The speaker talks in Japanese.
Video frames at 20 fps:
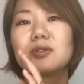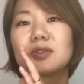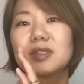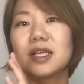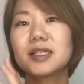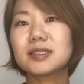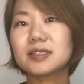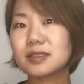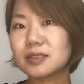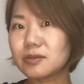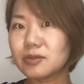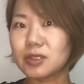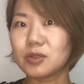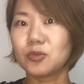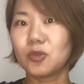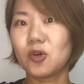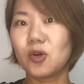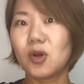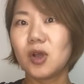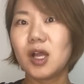出すより
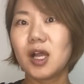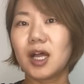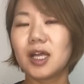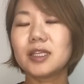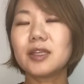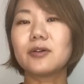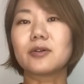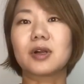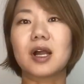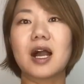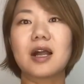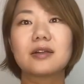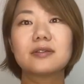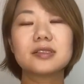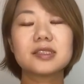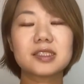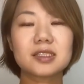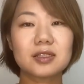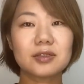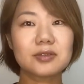も肌を
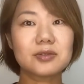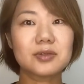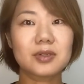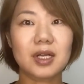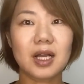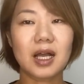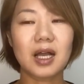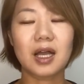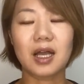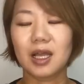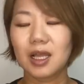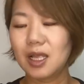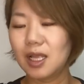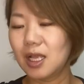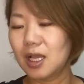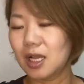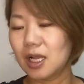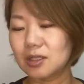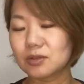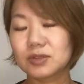隠した方が
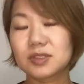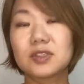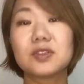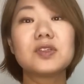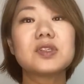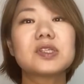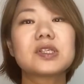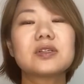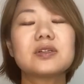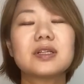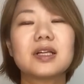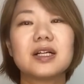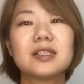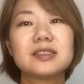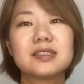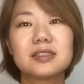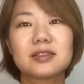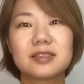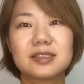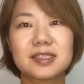涼しく
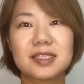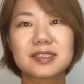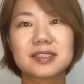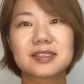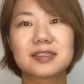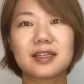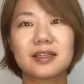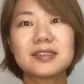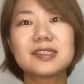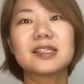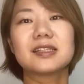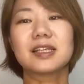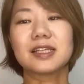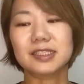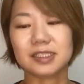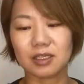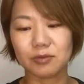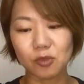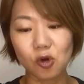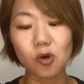感じる季節ってあるじゃない
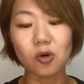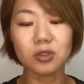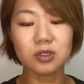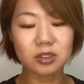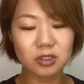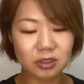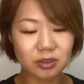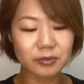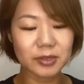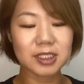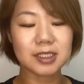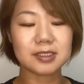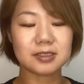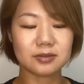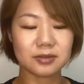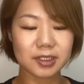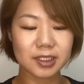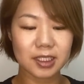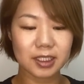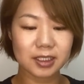ですか。もう本当の真
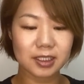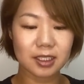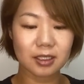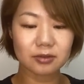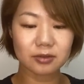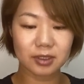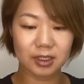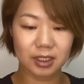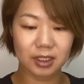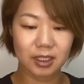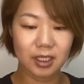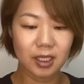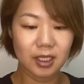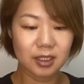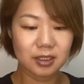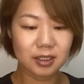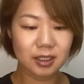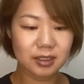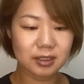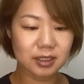夏のギラギラの時
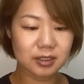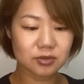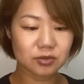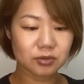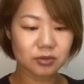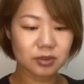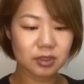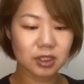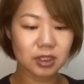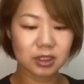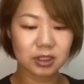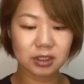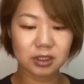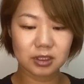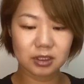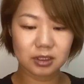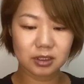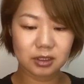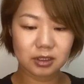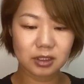なんかね、そういう時
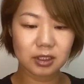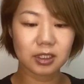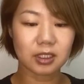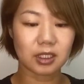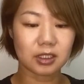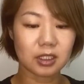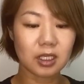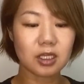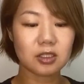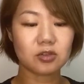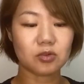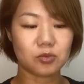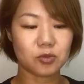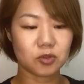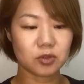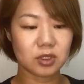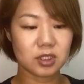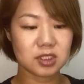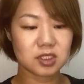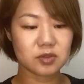にいいかなと
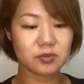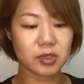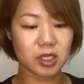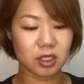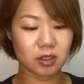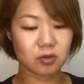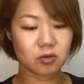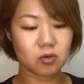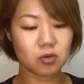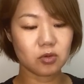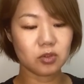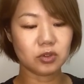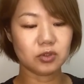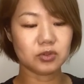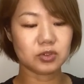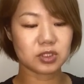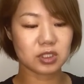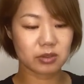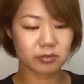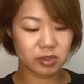思って1枚購
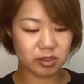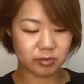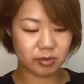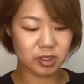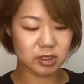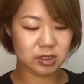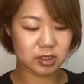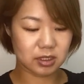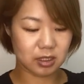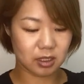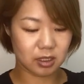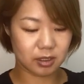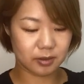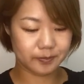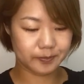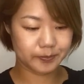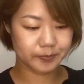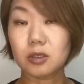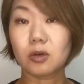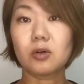入してみました。
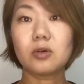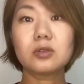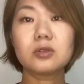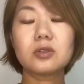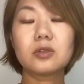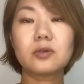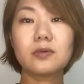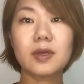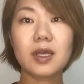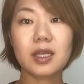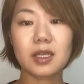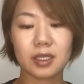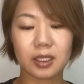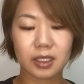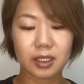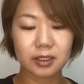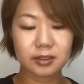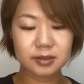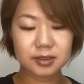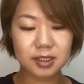本当は
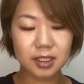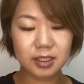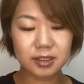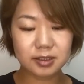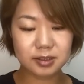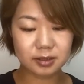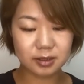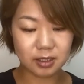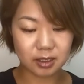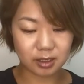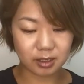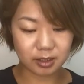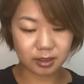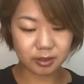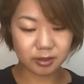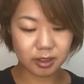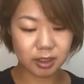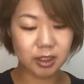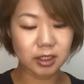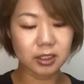L サイズが
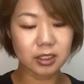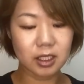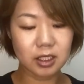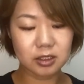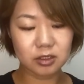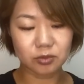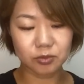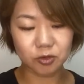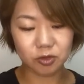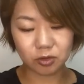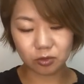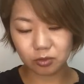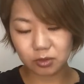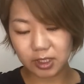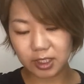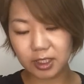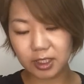いいなと思って、こ